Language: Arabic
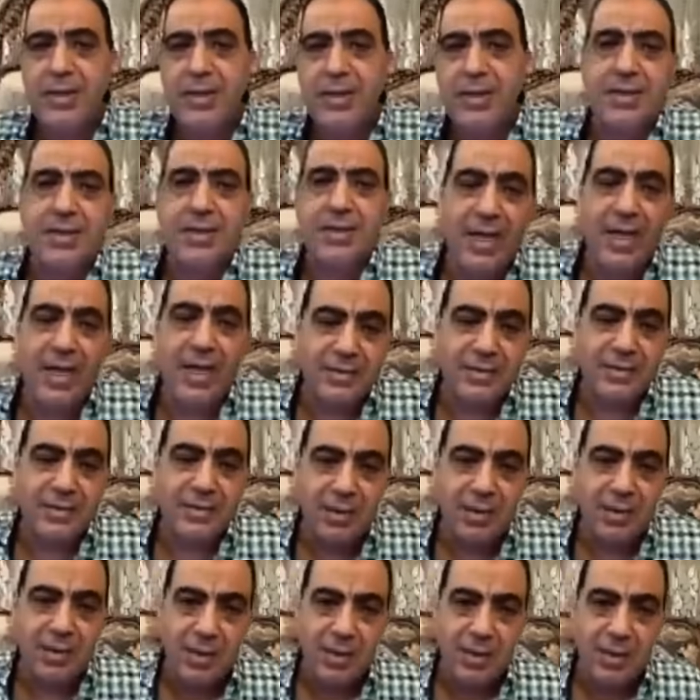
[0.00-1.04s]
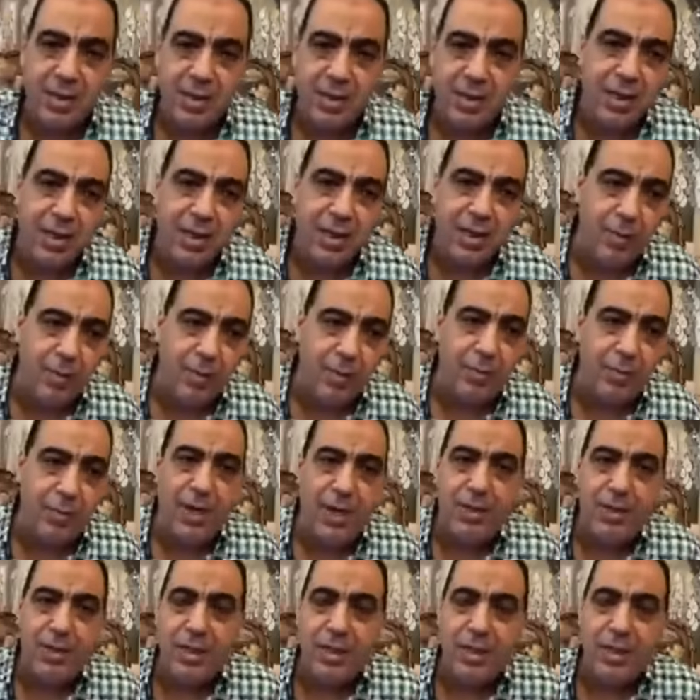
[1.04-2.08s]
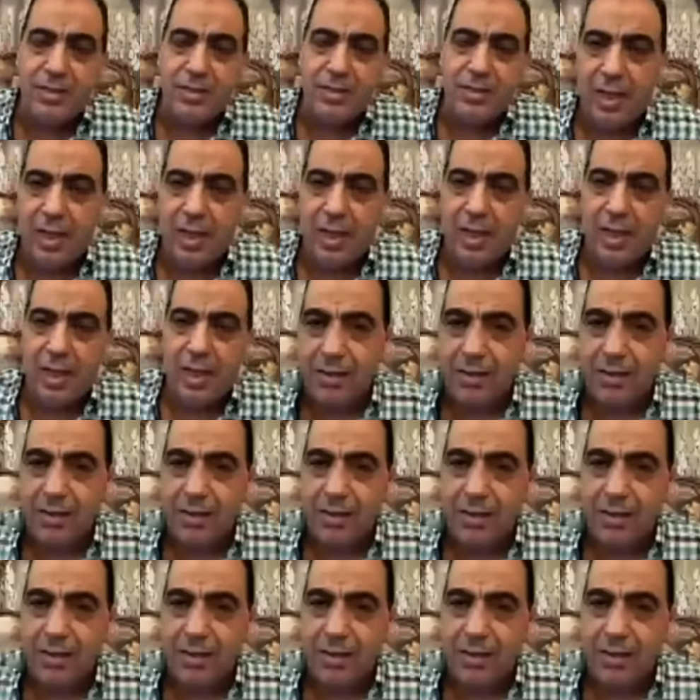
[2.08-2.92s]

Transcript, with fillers: لسه نازل اللي عامله مع احدى الاذاعات